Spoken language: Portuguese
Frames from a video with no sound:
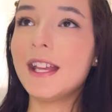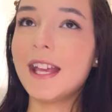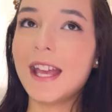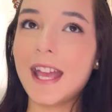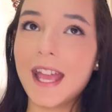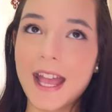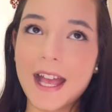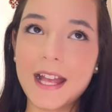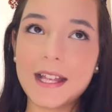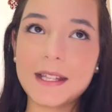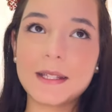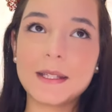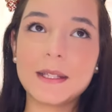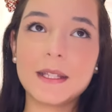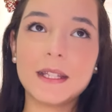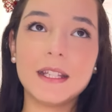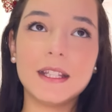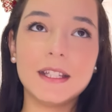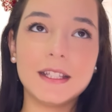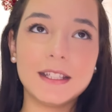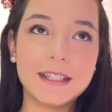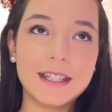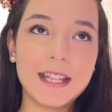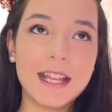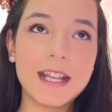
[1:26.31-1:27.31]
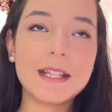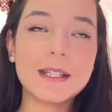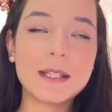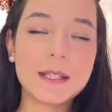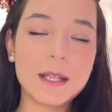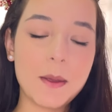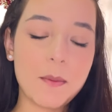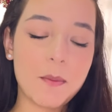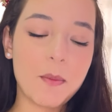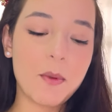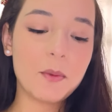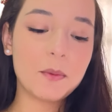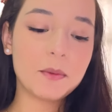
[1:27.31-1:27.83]
é assim, tem que
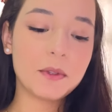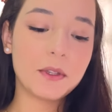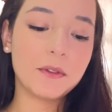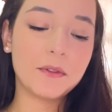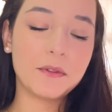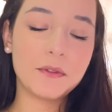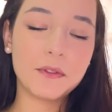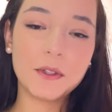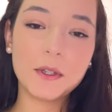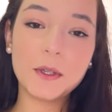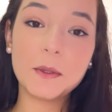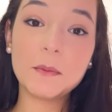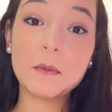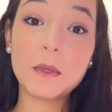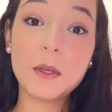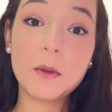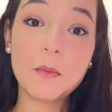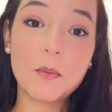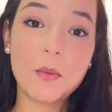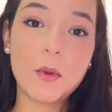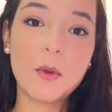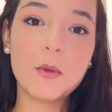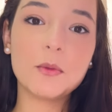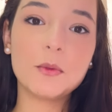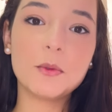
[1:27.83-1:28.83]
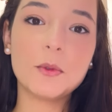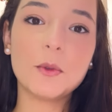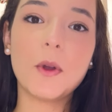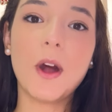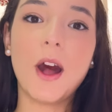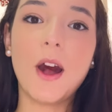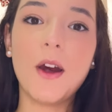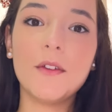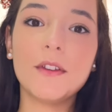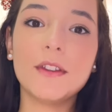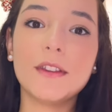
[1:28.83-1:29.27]
ser ponta firme e pontual.